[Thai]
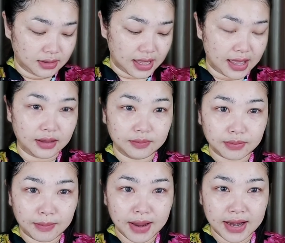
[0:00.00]
อ่ะ
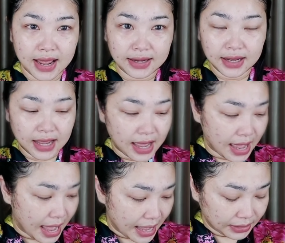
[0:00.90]
ประมาณนั้นนะคะ
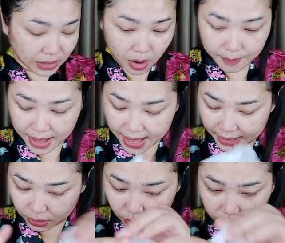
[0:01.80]
อ่ะ ต่อมา
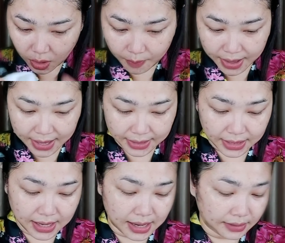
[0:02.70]
ตัวต่อมา
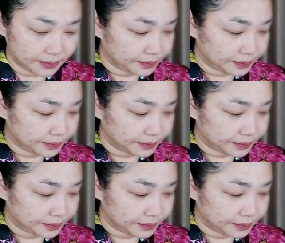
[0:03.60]
นะคะ